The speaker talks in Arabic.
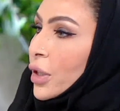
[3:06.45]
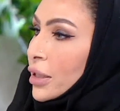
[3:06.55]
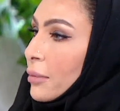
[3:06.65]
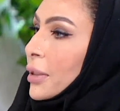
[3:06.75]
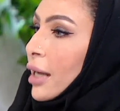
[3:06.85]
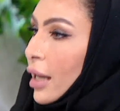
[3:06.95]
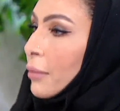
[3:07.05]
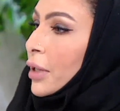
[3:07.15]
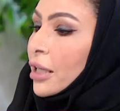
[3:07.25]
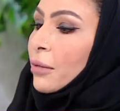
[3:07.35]
واحده من
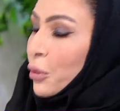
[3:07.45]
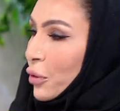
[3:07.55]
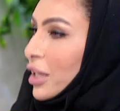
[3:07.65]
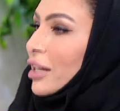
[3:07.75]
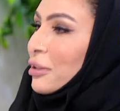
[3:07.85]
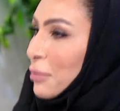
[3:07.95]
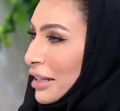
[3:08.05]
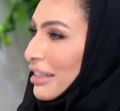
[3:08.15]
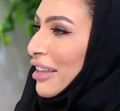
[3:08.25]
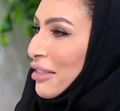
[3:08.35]
اهم قيمي وذكرت
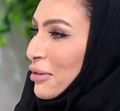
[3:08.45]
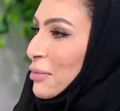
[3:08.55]
بعد هذا صحيح.